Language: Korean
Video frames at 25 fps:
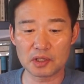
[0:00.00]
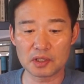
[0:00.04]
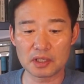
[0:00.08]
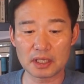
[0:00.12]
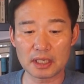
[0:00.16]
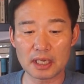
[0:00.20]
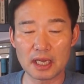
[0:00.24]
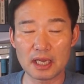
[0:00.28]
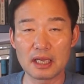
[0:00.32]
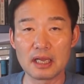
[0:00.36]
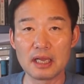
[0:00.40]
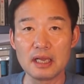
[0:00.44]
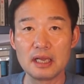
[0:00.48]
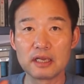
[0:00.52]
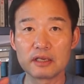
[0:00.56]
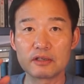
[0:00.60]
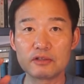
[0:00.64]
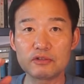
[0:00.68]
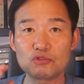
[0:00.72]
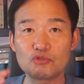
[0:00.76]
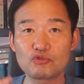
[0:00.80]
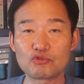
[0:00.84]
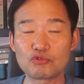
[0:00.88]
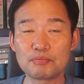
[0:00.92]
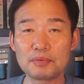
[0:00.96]
그러니까
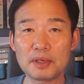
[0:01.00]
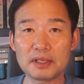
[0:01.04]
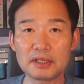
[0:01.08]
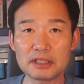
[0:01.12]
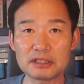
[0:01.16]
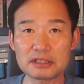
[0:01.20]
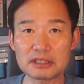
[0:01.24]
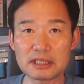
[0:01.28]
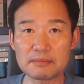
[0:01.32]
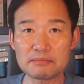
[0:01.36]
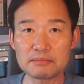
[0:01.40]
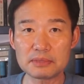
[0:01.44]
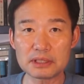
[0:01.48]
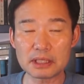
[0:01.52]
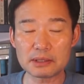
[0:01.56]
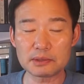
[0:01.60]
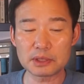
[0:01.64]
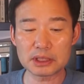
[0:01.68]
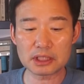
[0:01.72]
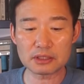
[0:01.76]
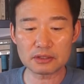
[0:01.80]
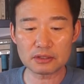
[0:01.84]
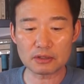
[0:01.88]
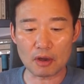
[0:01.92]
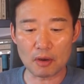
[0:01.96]
그 주변에 3,
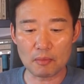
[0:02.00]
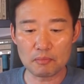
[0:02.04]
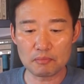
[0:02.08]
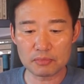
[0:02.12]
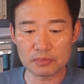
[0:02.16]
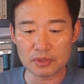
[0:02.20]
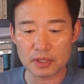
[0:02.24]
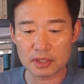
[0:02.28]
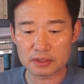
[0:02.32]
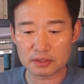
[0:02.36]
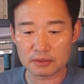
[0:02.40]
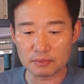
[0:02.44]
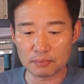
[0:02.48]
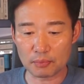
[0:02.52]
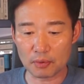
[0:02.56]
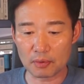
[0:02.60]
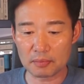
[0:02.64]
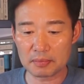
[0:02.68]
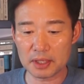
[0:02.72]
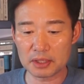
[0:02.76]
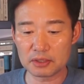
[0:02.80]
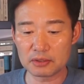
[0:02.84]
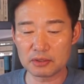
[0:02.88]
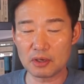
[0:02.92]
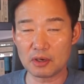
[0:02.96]
4층 건물에서
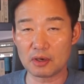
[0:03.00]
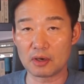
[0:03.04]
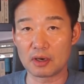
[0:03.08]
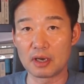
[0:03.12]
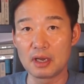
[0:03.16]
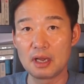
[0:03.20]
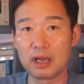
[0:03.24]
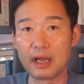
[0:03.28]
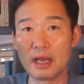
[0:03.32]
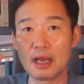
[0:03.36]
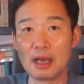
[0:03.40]
보면요.